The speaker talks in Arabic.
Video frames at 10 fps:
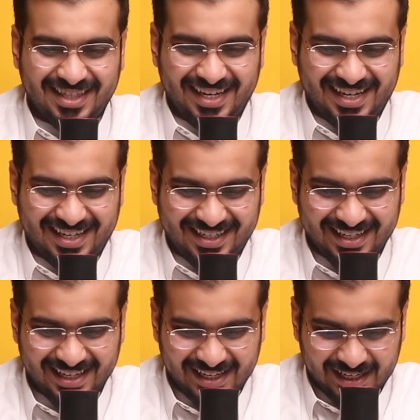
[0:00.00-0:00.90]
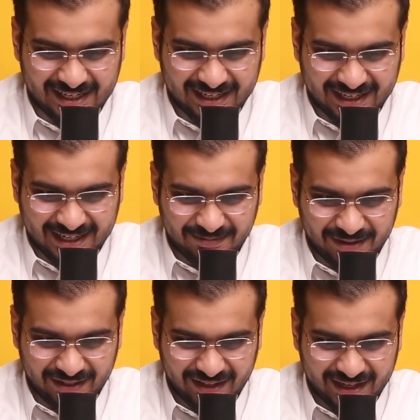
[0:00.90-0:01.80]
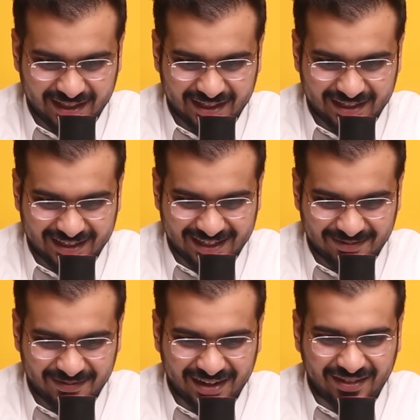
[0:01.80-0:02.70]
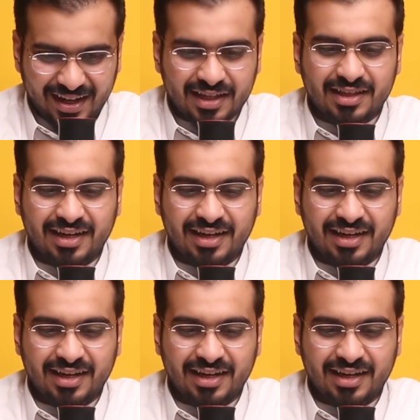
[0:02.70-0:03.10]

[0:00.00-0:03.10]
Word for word: تطلع كمل الضغط كمل الضغط